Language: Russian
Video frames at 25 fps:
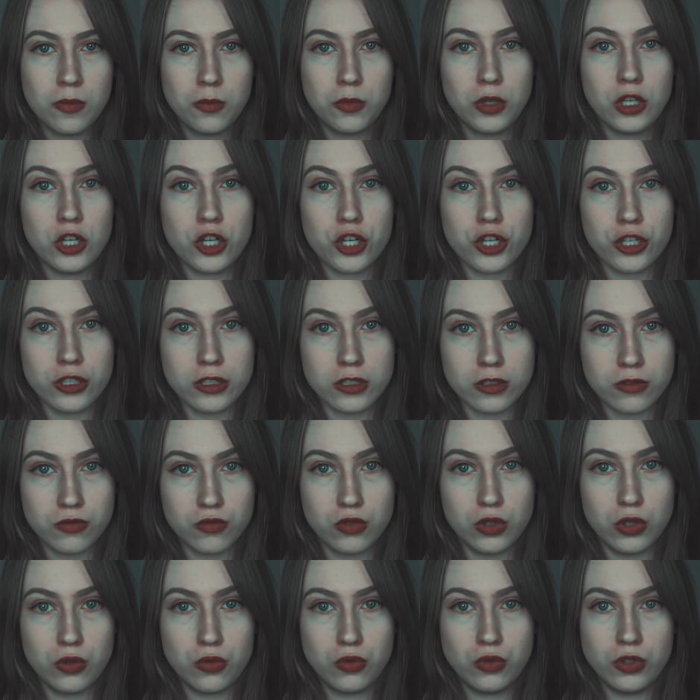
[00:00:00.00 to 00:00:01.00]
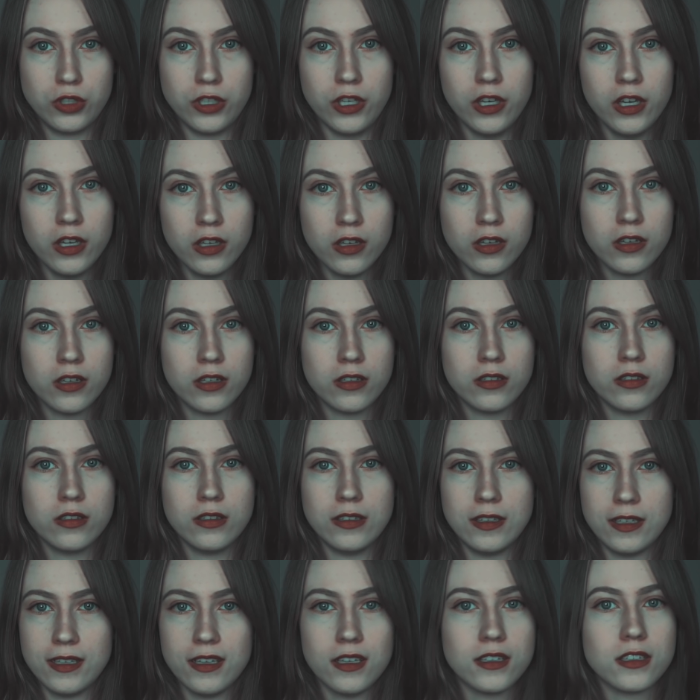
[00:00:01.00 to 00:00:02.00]
большинство людей
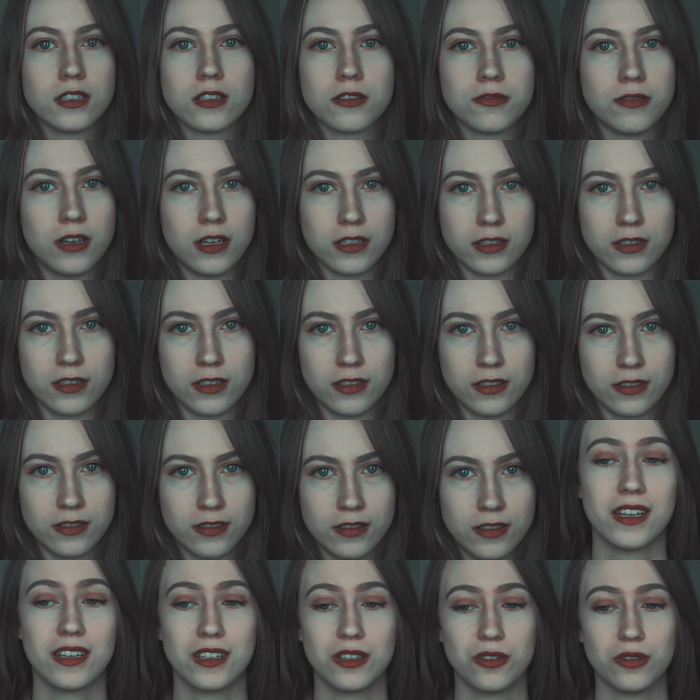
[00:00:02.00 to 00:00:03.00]
неадекватные.